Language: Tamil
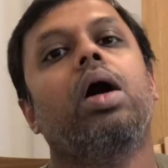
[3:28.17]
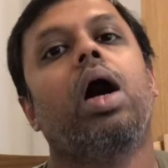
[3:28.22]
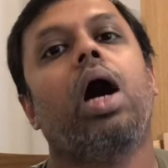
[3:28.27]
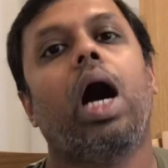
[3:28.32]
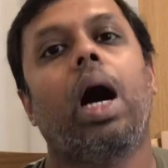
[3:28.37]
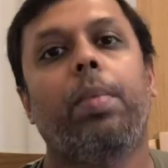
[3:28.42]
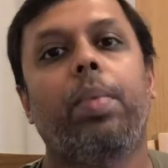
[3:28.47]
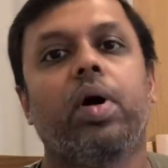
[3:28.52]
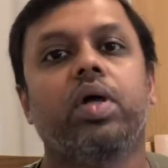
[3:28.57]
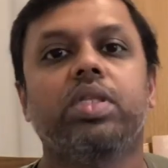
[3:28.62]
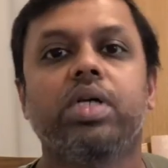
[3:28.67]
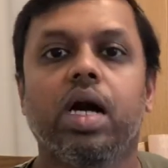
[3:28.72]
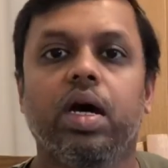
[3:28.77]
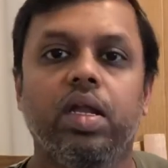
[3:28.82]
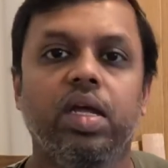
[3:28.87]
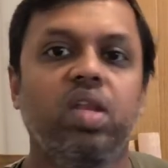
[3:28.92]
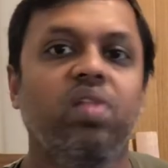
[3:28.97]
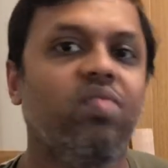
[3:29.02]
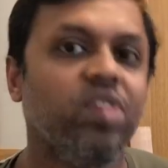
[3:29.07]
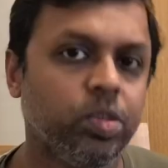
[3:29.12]
அப்போ அதுக்கான
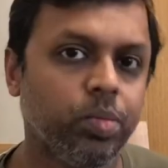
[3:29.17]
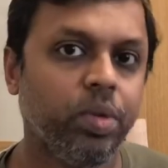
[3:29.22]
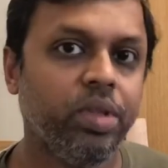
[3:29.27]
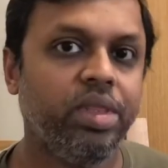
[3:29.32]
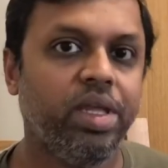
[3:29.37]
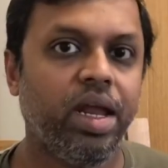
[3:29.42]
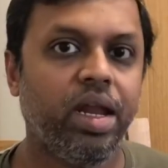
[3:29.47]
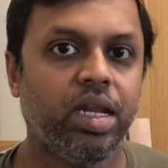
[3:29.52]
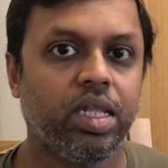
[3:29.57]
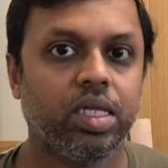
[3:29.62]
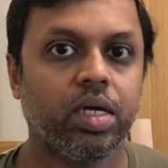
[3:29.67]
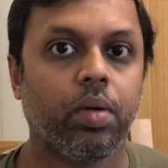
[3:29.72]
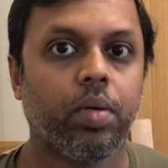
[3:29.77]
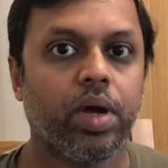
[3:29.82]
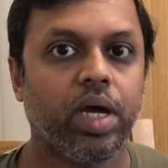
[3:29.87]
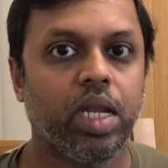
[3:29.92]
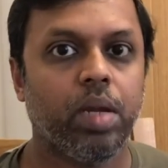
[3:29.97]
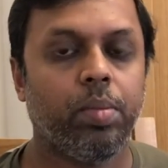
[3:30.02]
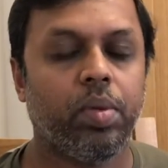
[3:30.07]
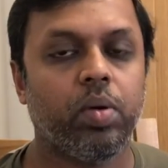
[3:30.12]
இன்வெஸ்ட்மெண்ட் தேடுறதுக்கு
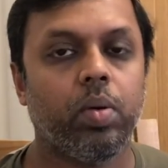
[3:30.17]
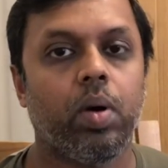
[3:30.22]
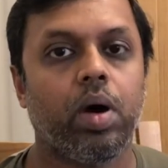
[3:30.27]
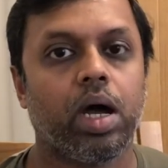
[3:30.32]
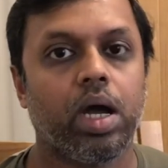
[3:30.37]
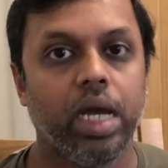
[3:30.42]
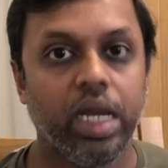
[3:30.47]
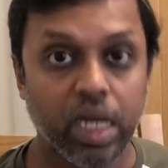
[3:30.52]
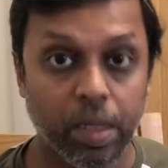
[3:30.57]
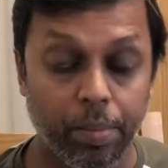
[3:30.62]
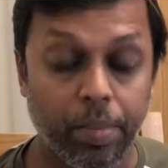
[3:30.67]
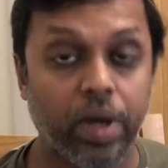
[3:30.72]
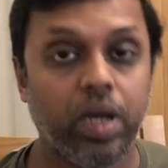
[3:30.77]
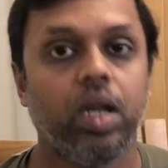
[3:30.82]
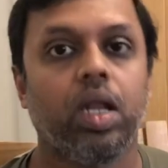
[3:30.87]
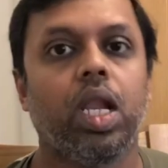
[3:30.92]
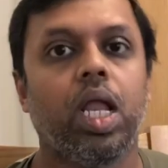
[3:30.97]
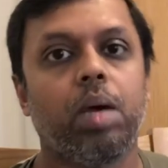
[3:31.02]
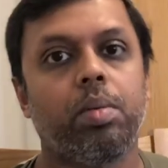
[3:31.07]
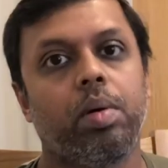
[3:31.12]
அவங்க என்ன பண்ணுவாங்க என்ன
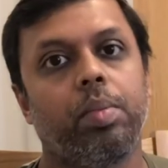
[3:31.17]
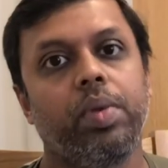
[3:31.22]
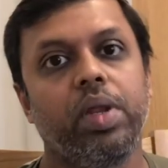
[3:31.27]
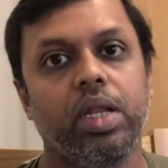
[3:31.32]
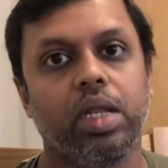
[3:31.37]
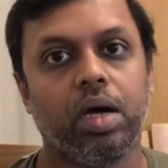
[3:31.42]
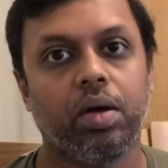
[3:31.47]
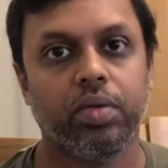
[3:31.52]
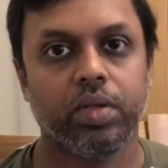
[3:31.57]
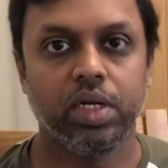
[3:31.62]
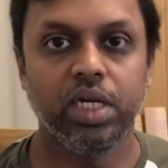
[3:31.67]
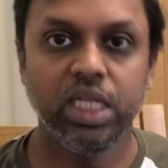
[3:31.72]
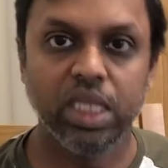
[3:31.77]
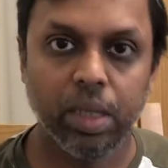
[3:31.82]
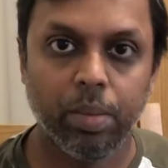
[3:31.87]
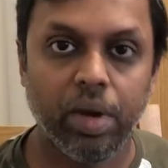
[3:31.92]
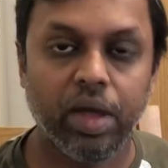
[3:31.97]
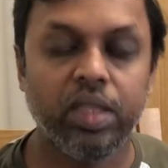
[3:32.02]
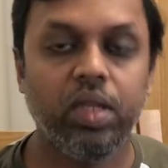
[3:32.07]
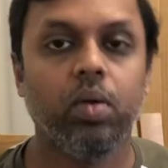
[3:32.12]
பண்ணலாம் அப்படின்னா வந்துட்டு இந்த
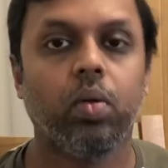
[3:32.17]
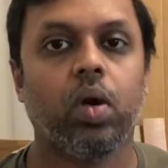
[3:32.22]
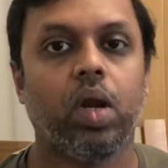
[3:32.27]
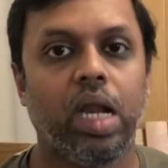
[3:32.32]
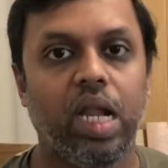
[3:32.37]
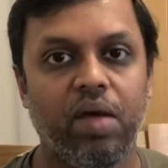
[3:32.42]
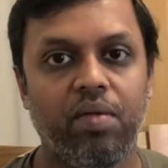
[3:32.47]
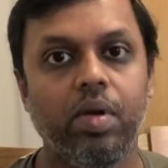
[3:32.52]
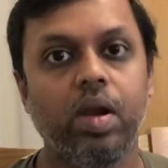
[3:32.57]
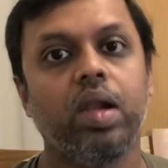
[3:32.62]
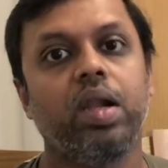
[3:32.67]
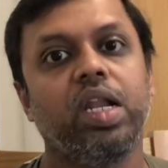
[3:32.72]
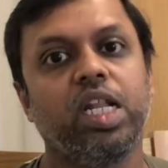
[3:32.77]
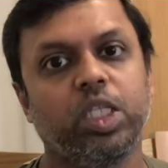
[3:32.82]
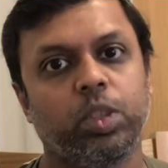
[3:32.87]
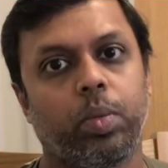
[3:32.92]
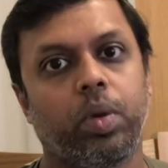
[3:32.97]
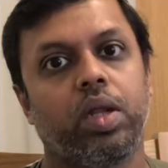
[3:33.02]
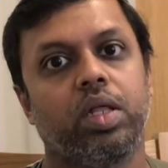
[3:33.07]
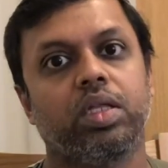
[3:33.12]
மாதிரி ஒரு லெவல்
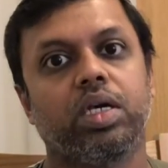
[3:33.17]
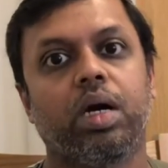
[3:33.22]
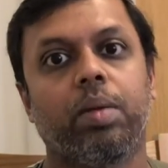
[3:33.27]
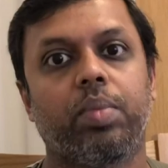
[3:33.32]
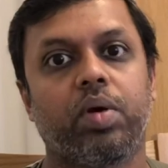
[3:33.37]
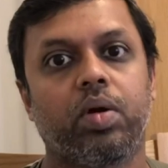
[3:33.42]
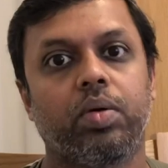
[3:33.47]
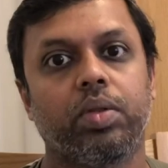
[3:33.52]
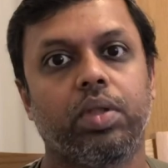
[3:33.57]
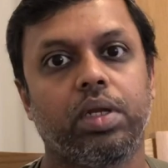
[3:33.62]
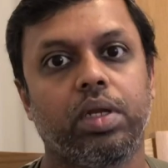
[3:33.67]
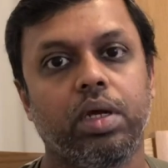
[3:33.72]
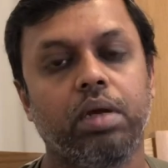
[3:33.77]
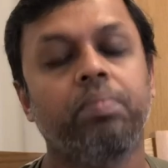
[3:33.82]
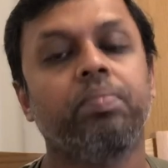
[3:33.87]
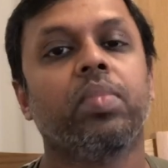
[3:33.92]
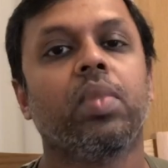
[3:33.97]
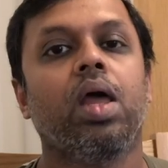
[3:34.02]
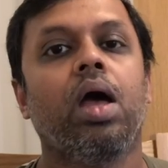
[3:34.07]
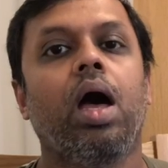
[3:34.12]
ரீச் பண்ணதுக்கப்புறம் வந்துட்டு
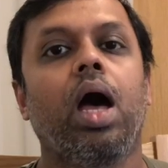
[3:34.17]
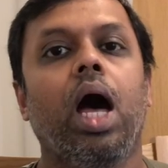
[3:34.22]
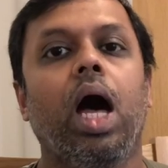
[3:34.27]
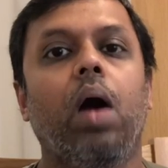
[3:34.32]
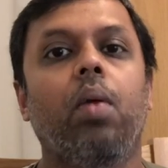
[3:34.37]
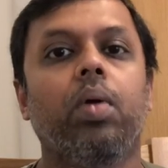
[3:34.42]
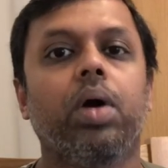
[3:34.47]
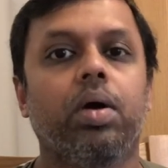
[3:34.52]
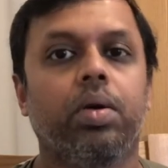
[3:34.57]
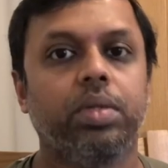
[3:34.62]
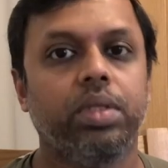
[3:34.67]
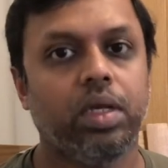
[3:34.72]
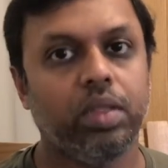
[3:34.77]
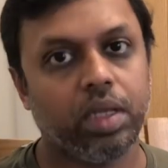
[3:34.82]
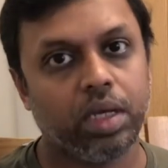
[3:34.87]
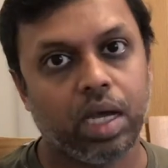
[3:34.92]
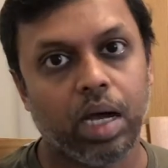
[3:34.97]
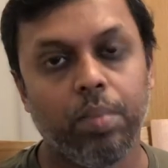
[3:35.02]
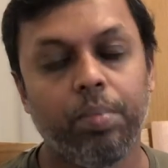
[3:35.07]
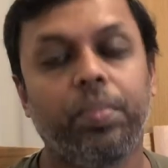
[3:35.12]
அவங்க வந்து
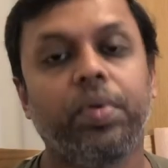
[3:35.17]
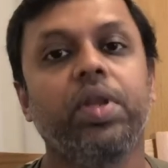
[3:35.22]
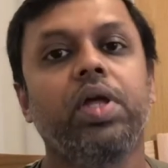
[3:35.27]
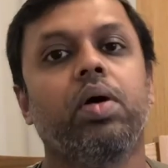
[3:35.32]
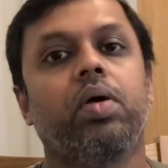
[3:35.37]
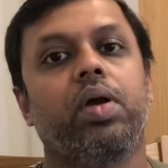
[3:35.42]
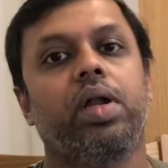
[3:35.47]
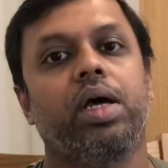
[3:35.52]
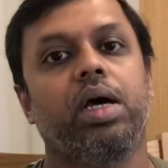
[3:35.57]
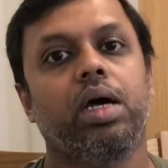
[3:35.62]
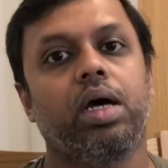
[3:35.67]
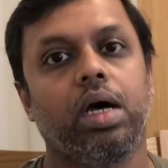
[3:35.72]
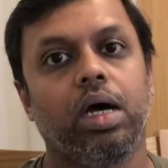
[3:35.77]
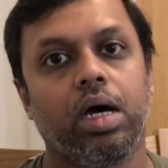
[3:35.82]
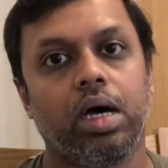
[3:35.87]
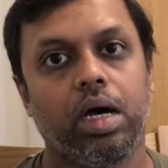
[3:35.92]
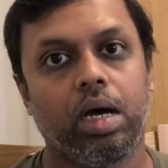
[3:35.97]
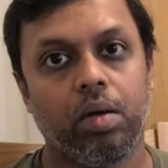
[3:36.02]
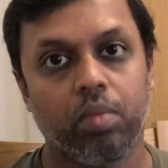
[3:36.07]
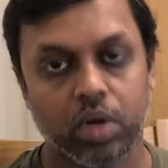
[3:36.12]
அந்த கம்பெனியோட
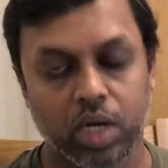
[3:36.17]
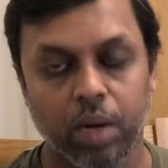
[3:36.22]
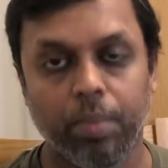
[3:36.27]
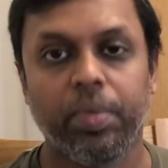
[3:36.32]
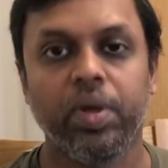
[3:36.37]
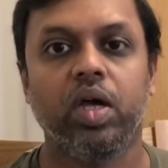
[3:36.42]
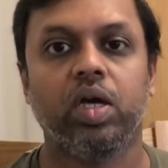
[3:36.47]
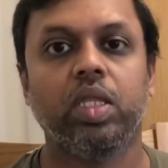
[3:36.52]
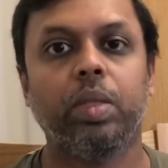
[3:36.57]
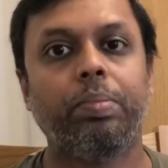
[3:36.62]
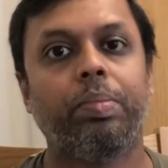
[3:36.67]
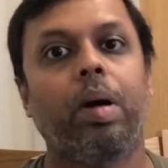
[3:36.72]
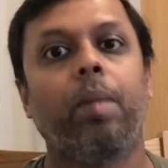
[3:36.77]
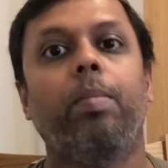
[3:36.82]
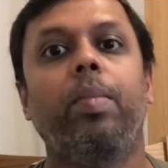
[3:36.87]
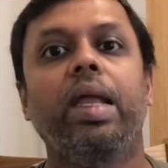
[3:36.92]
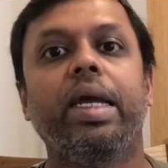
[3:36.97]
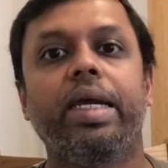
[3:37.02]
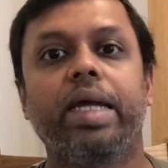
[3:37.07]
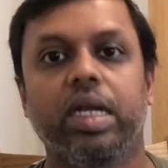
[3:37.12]
கம்பெனியை வந்து
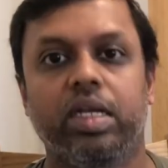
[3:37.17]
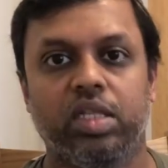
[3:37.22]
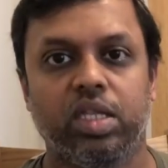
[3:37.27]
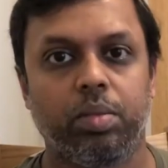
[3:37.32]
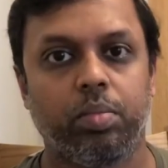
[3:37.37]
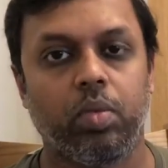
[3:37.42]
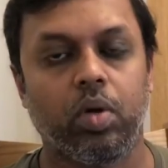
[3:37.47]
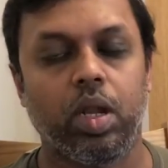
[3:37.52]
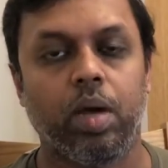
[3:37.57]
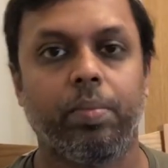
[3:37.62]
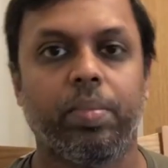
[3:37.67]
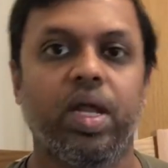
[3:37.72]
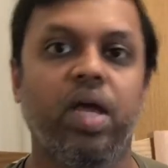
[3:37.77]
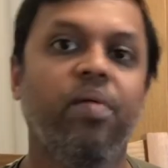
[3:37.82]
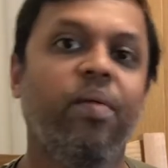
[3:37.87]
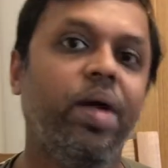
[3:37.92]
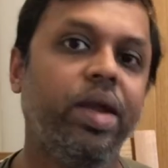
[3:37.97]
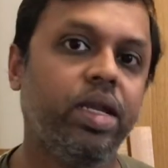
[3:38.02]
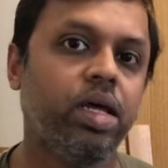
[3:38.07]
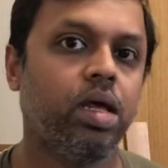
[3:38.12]
பப்ளிக் எடுத்துகிட்டு போகலாம்
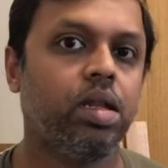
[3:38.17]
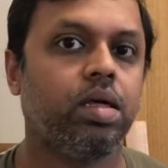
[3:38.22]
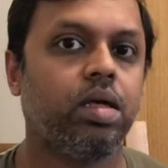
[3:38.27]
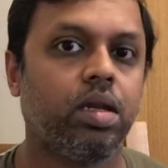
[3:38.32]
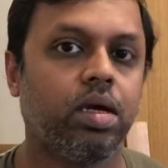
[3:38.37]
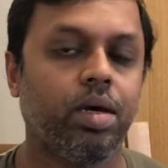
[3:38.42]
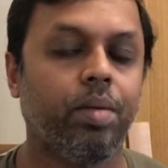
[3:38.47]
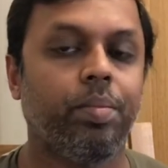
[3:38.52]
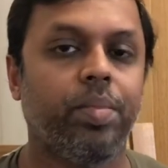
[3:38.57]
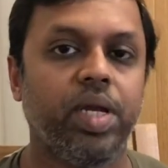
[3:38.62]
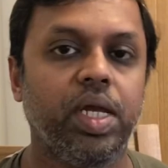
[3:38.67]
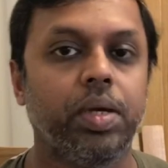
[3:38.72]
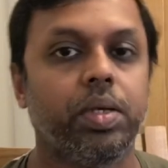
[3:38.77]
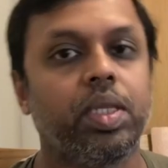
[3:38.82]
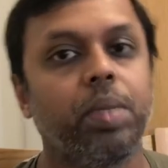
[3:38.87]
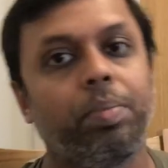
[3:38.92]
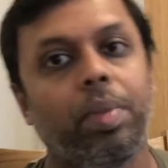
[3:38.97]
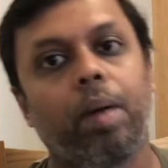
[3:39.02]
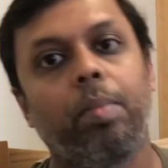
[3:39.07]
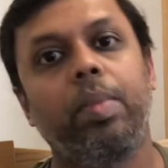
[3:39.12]
ப்ரைவேட்டாக இருக்கிற கம்பெனியை
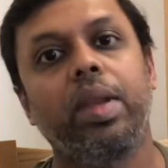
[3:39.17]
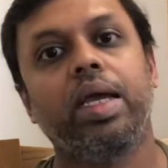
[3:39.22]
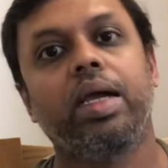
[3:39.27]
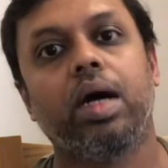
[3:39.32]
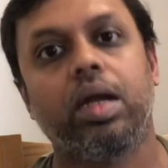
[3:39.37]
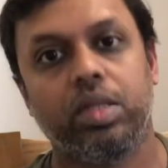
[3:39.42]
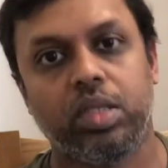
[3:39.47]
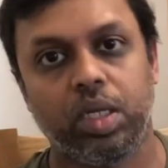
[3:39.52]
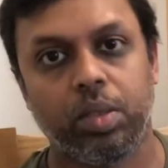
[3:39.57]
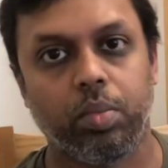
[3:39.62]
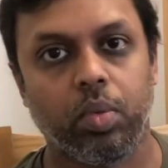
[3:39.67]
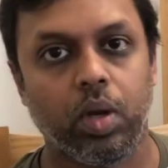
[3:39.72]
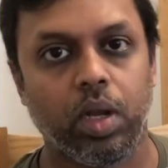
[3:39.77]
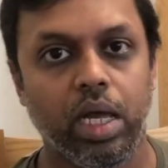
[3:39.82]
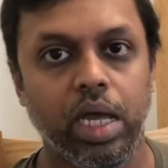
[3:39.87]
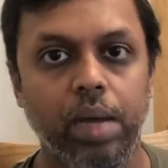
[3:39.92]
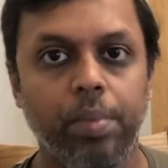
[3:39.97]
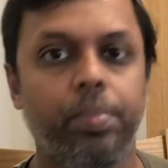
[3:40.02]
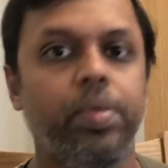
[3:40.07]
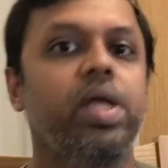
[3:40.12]
வந்து பப்ளிக்காக எடுத்துகிட்டு
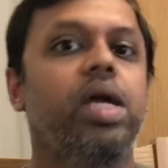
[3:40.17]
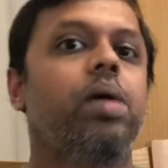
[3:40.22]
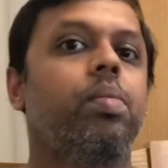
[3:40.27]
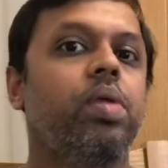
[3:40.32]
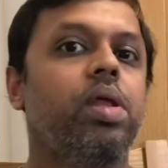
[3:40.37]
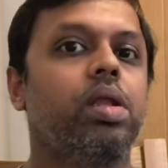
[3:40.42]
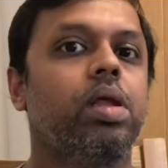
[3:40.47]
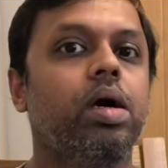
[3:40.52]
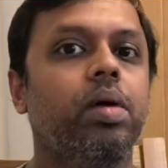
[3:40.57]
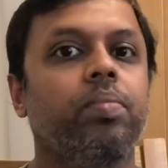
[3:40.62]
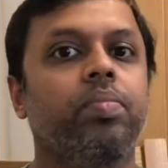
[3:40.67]
போகலாம் எப்படி அப்படின்னா